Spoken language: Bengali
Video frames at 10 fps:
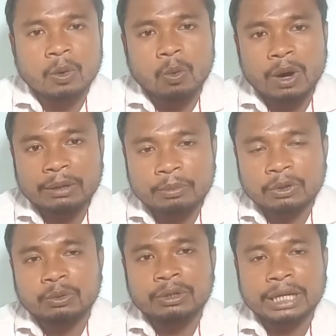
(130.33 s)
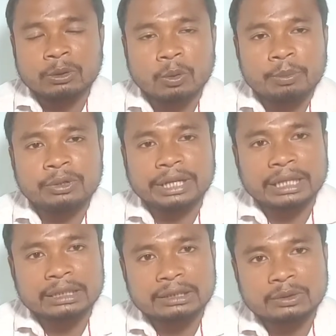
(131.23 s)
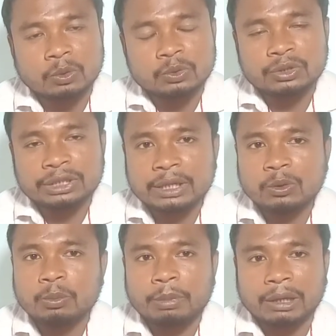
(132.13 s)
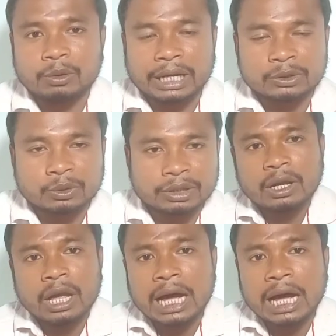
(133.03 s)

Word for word: হওয়ার পরেও এই ওপিওড অ্যানালজেসিক ওষুধের থেকে খুব ভালো কাজ করে